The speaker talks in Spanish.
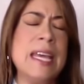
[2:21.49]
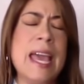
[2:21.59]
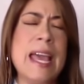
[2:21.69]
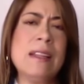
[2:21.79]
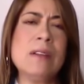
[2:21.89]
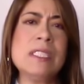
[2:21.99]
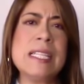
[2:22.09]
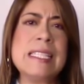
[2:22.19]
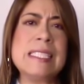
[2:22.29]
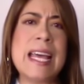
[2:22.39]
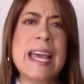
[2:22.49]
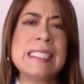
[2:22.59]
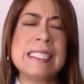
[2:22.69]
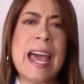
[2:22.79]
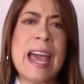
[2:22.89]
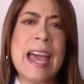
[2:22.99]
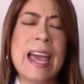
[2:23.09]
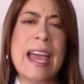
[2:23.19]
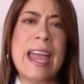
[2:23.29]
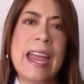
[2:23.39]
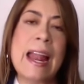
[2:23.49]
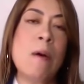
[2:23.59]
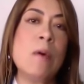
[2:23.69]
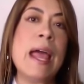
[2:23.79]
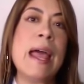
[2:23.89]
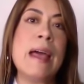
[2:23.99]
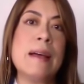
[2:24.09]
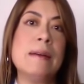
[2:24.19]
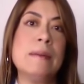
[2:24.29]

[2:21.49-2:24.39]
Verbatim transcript: Entonces, esa era una